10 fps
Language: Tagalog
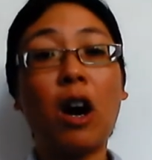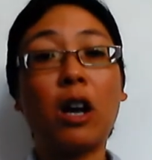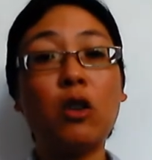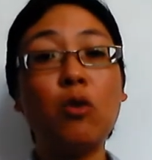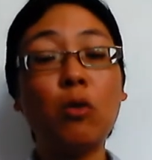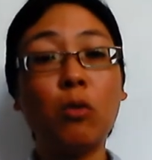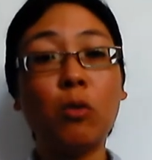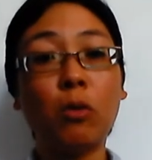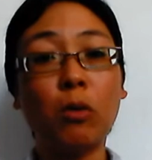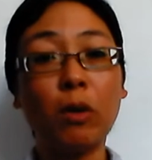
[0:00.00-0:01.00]

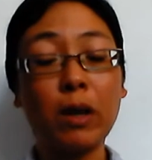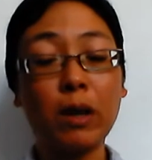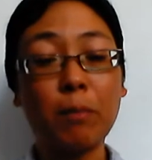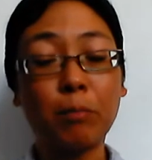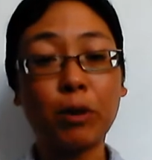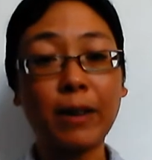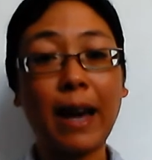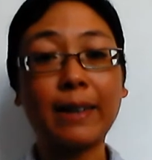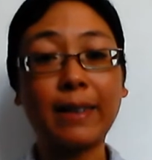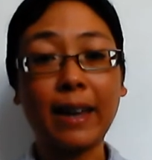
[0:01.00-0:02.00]
yung
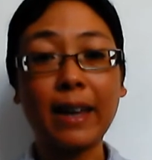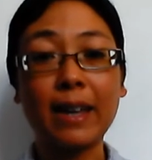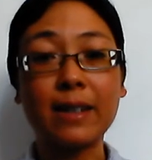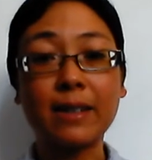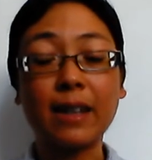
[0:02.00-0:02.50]
importante is